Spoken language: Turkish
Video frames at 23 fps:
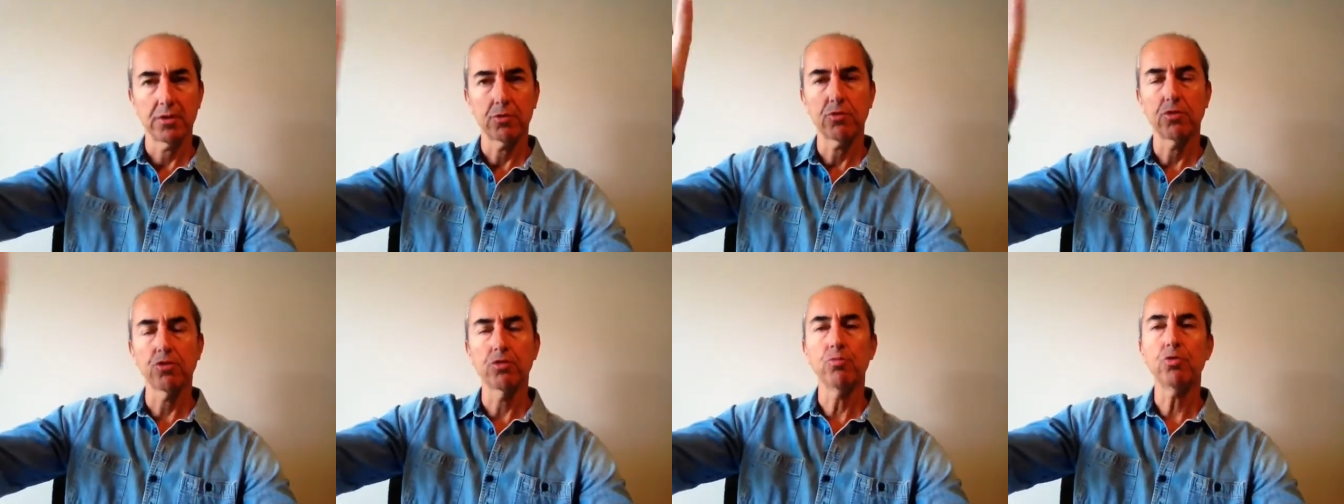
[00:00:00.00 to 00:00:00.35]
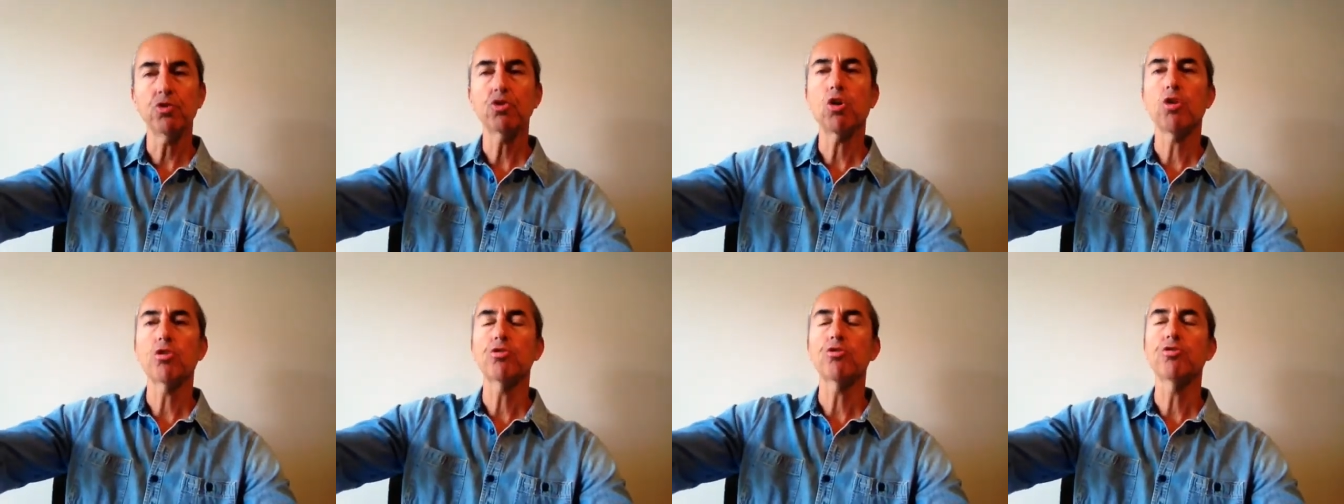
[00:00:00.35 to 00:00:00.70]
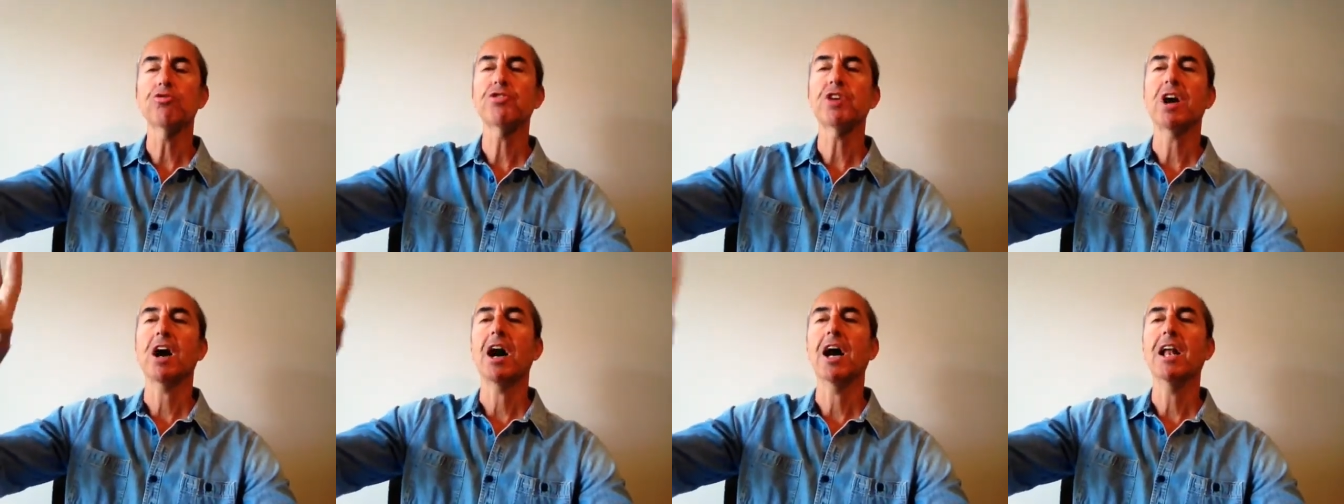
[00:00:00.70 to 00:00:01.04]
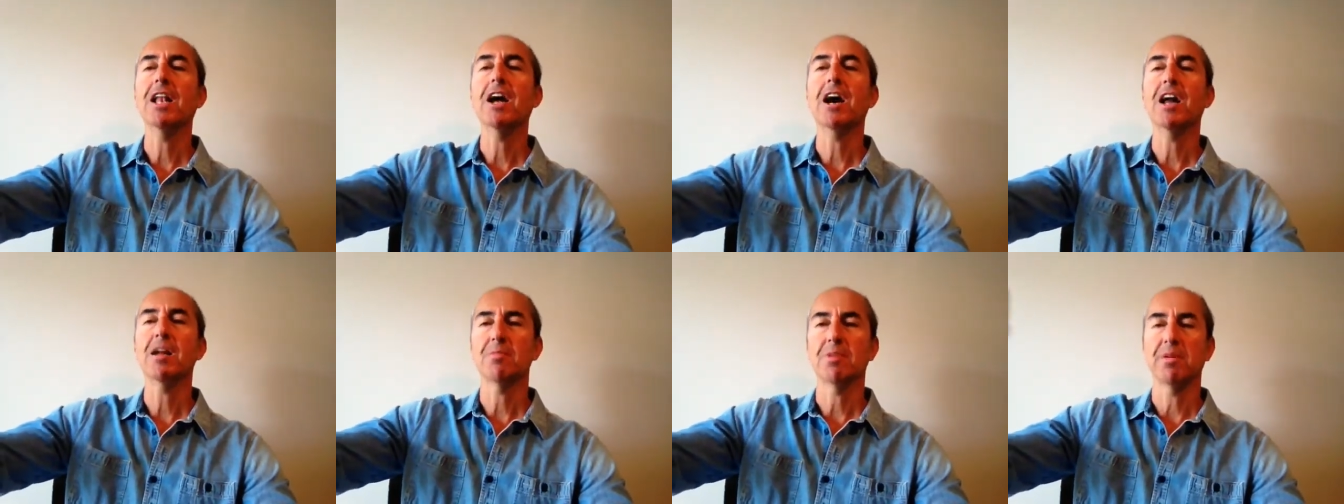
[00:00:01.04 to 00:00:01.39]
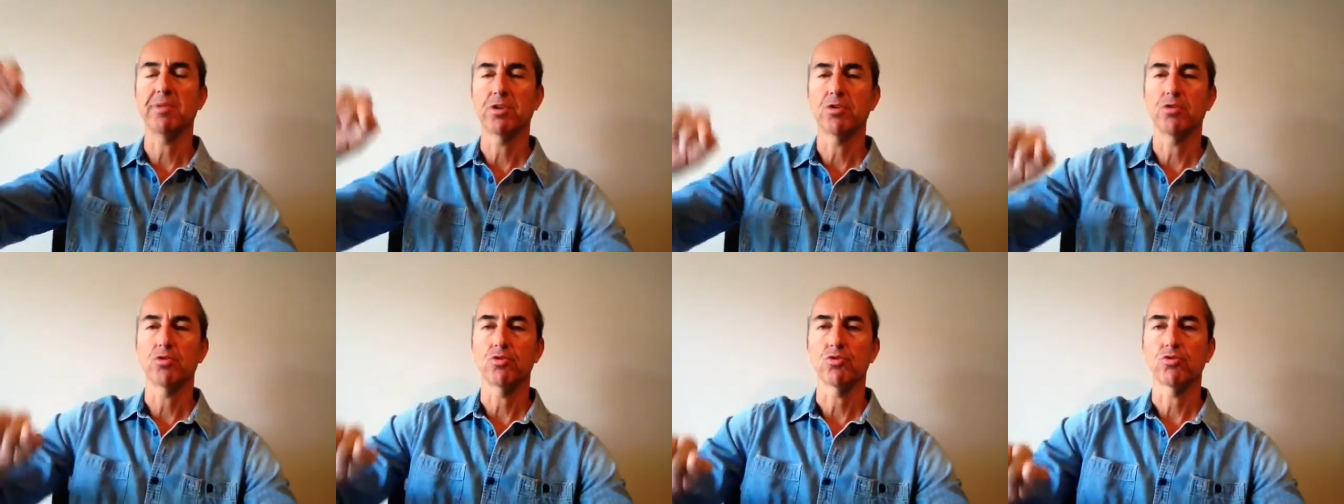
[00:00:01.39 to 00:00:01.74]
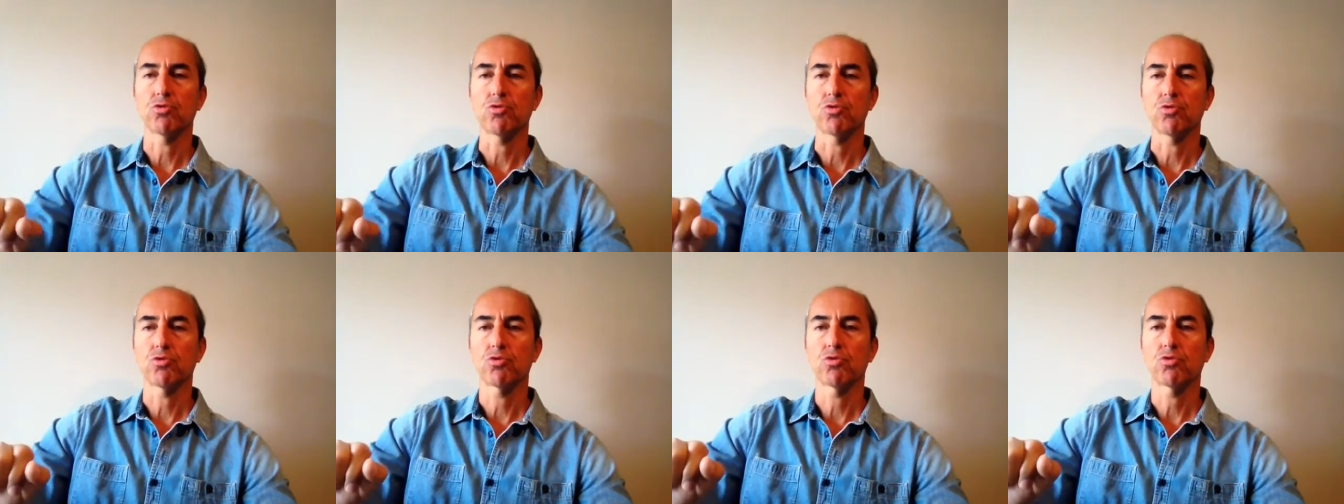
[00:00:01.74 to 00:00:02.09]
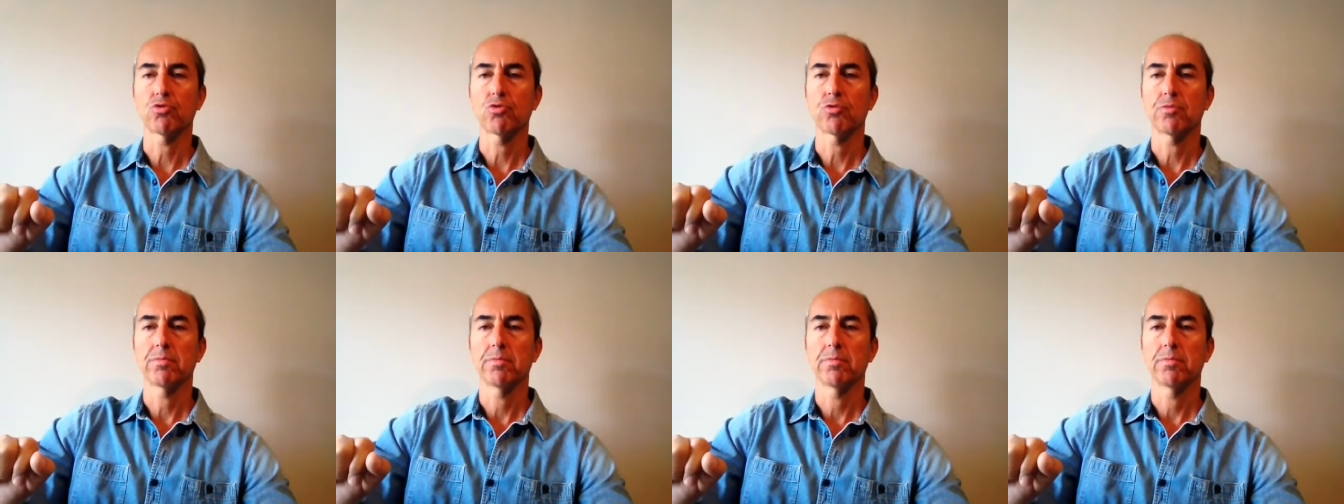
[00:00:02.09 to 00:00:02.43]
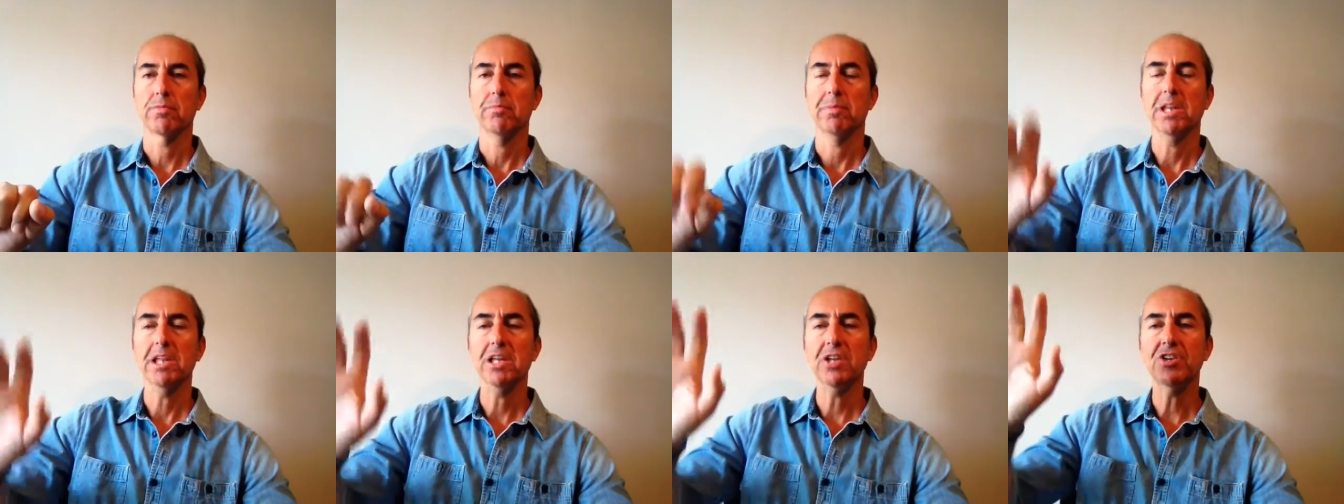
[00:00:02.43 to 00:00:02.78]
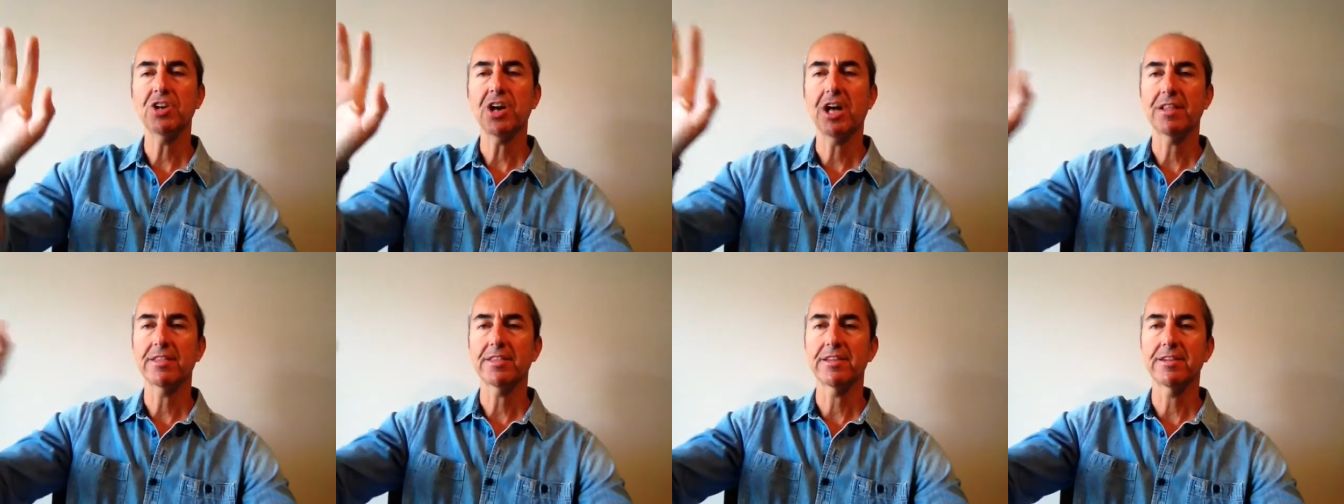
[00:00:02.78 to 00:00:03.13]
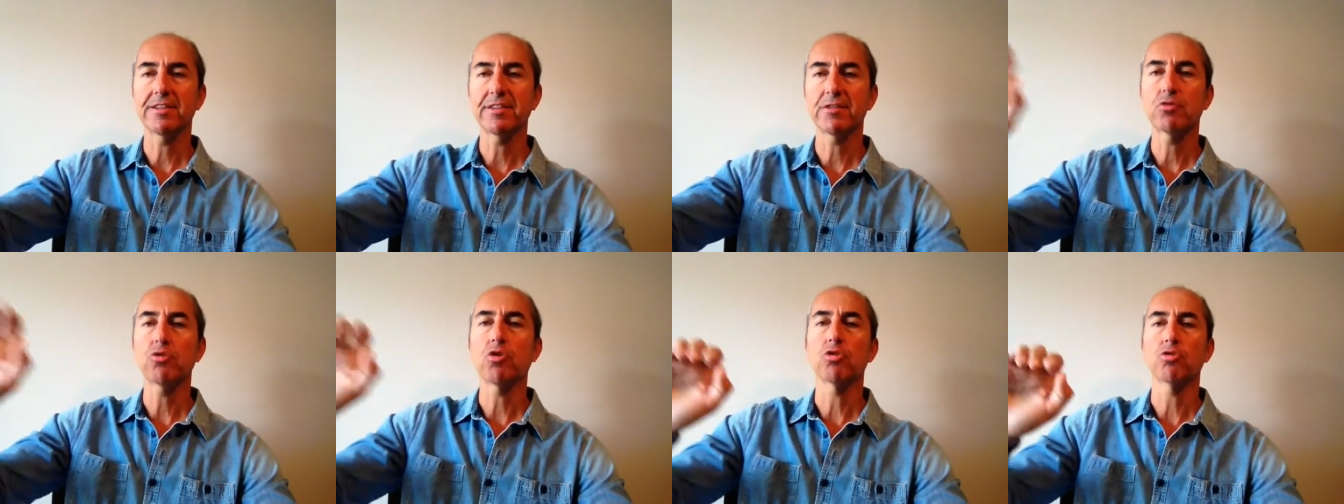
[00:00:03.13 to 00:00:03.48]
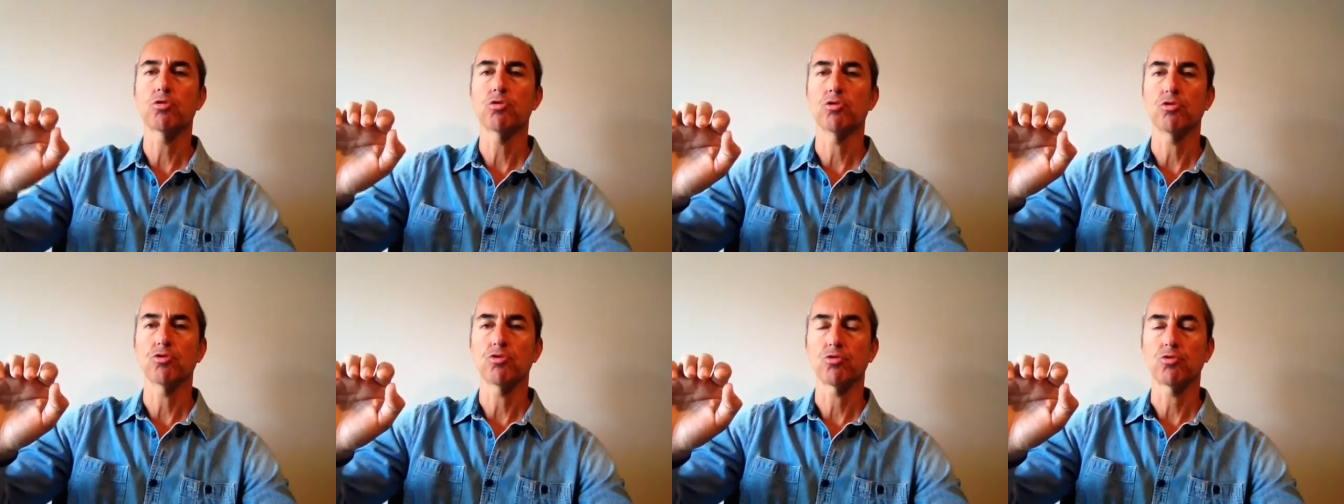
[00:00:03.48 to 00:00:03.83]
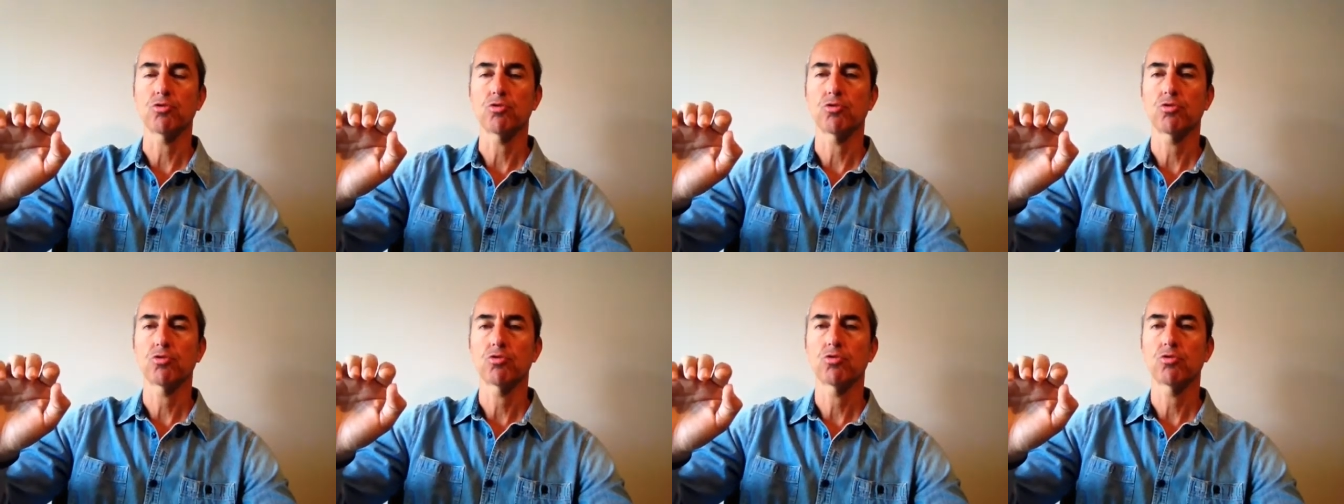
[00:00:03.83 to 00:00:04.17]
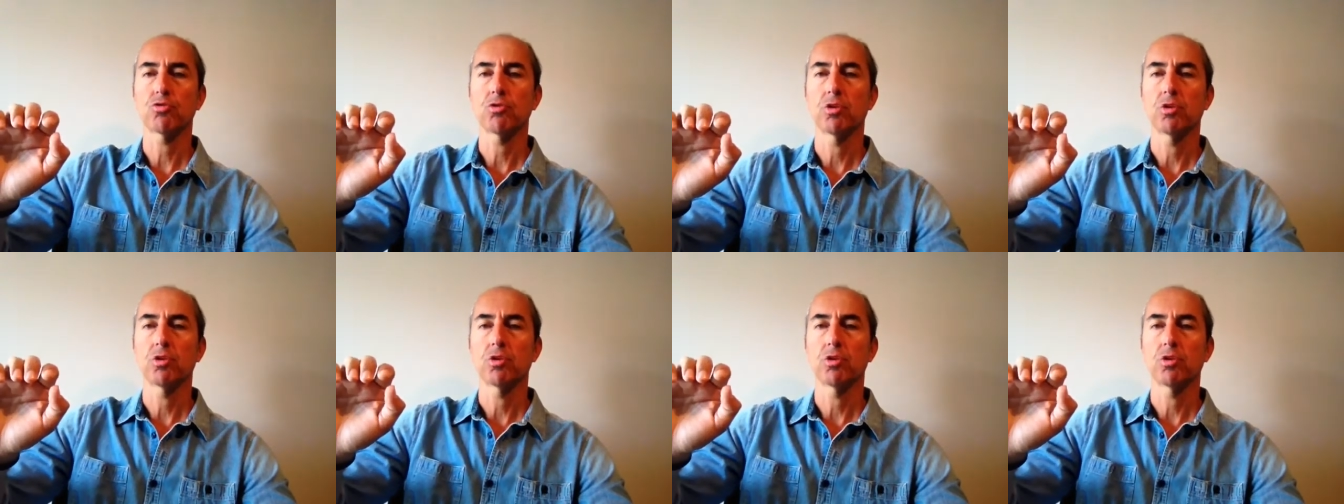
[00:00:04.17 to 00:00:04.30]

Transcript: kurmuş olduğunuz alarma bakıyorsunuz. Bilinçaltınızı kodluyorsunuz.